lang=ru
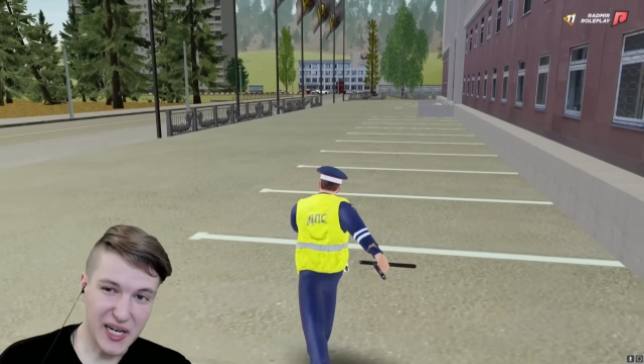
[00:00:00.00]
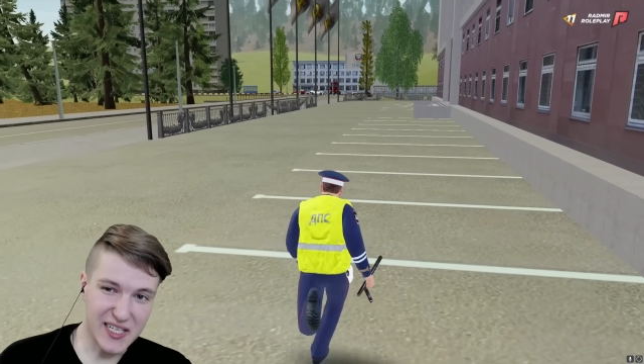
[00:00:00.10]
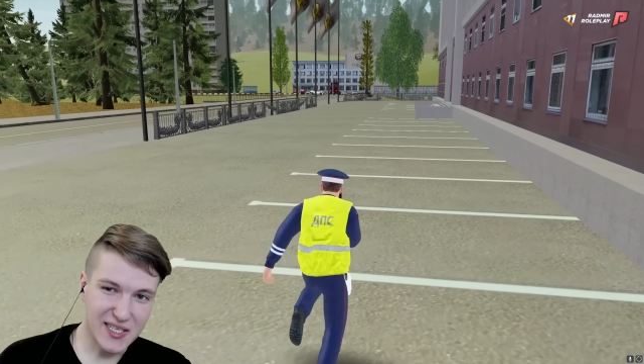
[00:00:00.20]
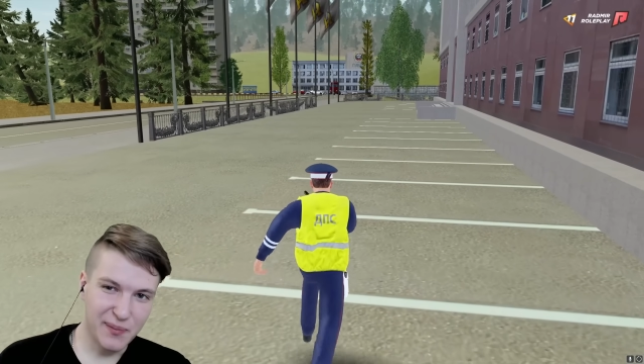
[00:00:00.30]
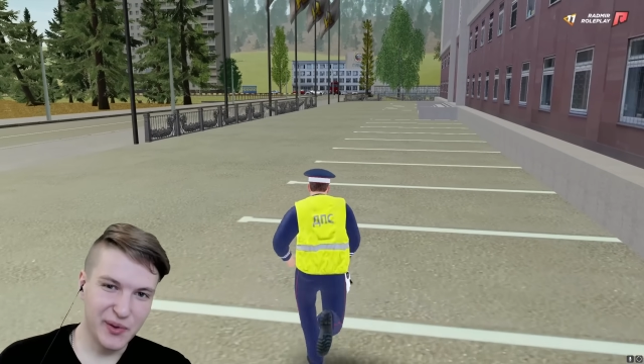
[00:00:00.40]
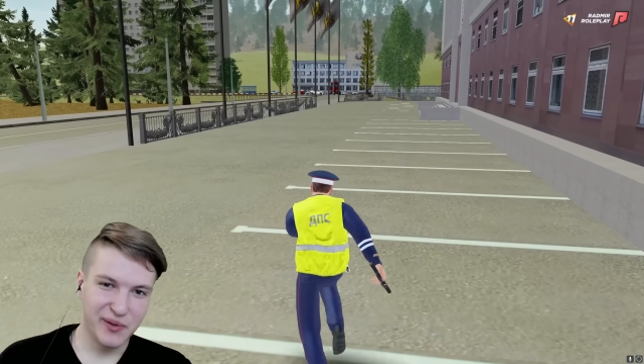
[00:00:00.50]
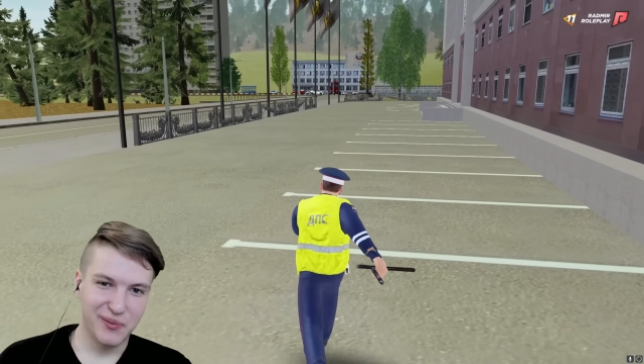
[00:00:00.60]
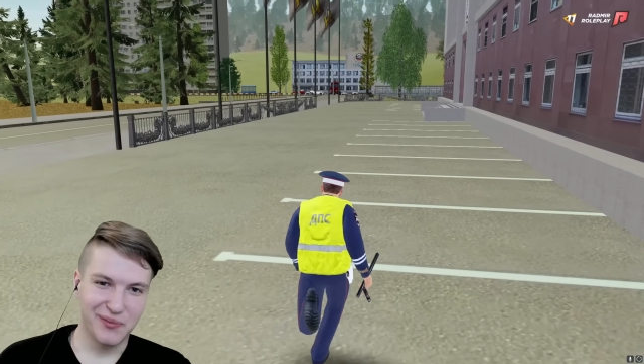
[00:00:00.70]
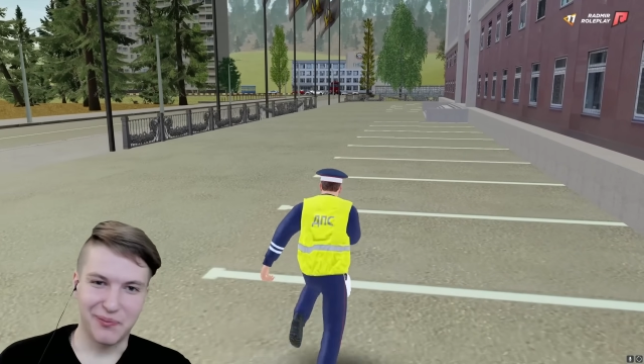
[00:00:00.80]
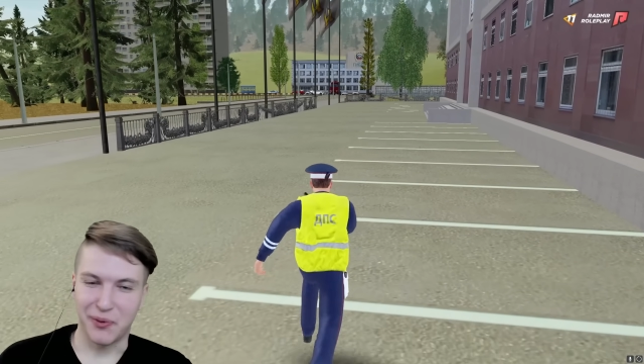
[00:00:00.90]

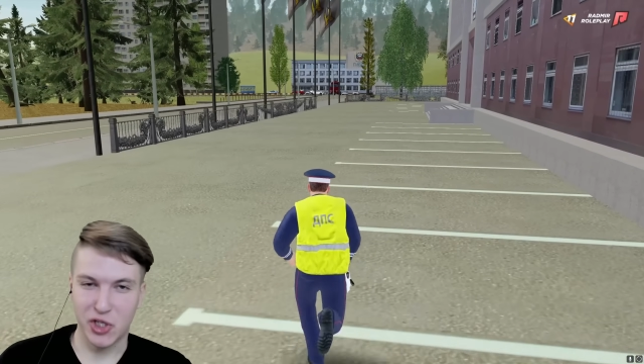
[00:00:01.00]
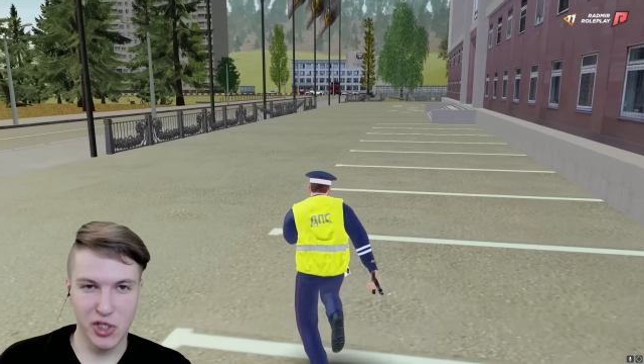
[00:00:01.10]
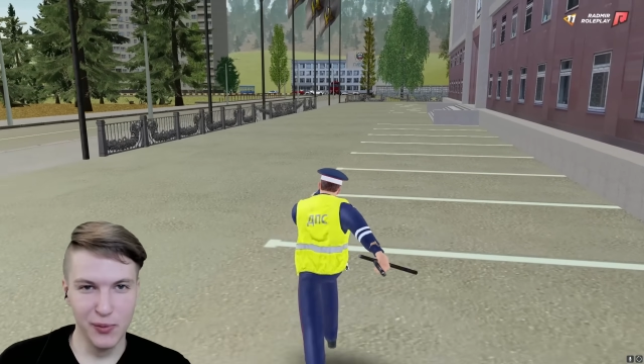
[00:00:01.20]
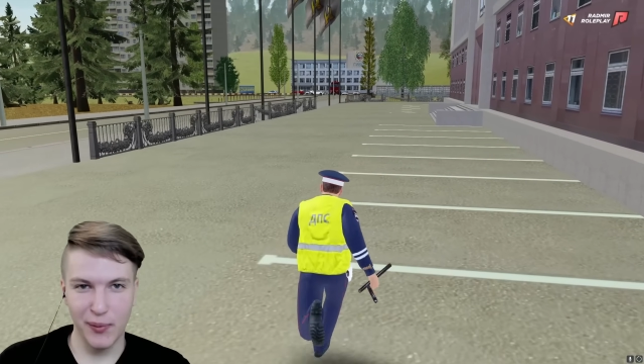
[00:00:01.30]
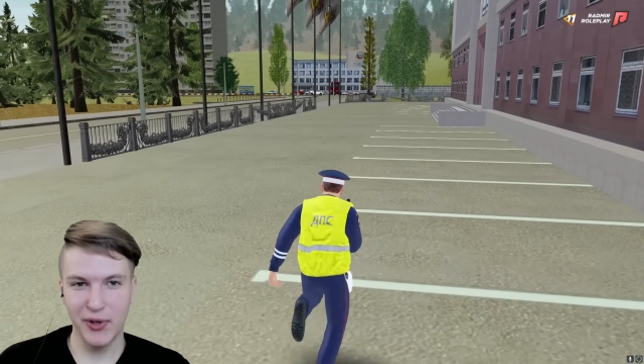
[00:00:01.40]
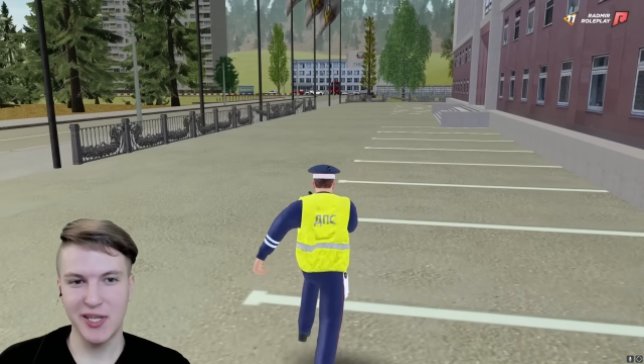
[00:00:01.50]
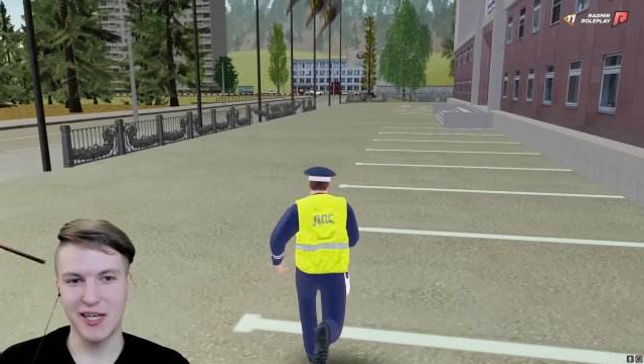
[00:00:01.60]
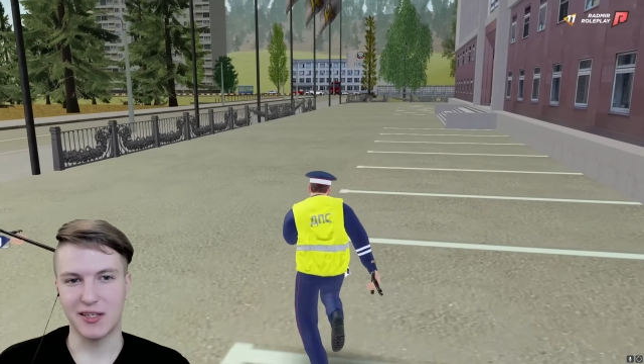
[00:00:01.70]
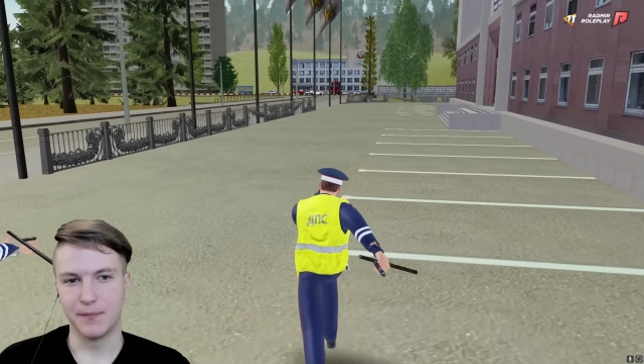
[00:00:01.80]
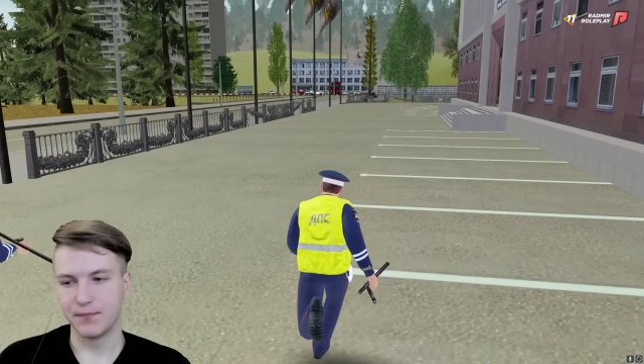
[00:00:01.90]
принципе, почему бы и
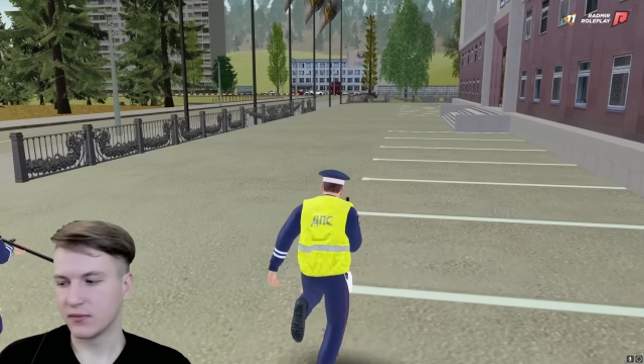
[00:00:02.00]
нет?